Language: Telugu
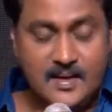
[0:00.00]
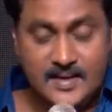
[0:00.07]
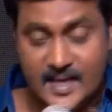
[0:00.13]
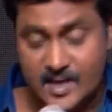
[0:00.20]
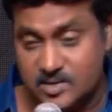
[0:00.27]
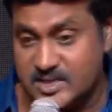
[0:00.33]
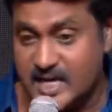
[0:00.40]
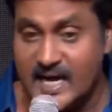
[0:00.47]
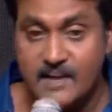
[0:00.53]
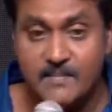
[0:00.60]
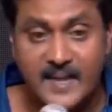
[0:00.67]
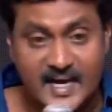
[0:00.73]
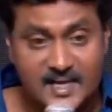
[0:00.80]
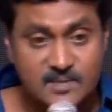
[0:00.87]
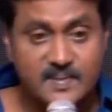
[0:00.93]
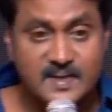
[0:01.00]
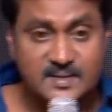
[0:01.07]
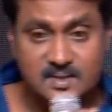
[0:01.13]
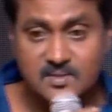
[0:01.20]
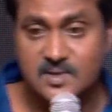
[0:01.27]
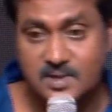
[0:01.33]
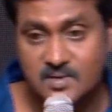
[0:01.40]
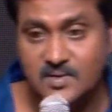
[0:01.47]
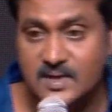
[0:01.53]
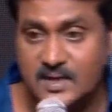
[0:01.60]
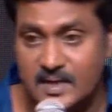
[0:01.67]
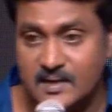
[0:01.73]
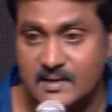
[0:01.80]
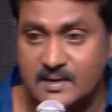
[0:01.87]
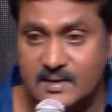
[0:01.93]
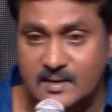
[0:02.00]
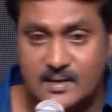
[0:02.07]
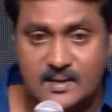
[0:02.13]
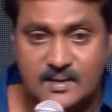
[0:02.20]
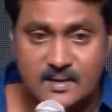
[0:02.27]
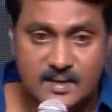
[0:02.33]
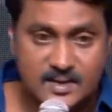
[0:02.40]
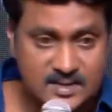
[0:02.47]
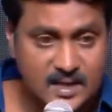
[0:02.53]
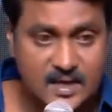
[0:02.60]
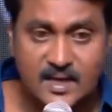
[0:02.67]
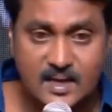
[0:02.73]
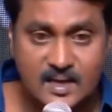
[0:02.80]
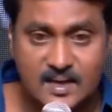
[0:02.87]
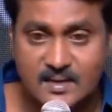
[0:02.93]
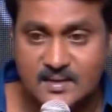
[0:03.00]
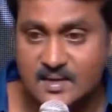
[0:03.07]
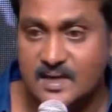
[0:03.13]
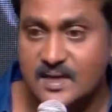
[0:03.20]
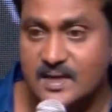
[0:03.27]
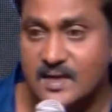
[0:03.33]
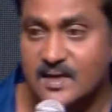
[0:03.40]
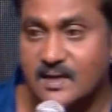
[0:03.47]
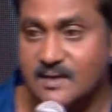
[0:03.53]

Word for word: నేను చాలా బాధపడతా ఉండేవాడిని నిజంగానండి ఎందుకంటే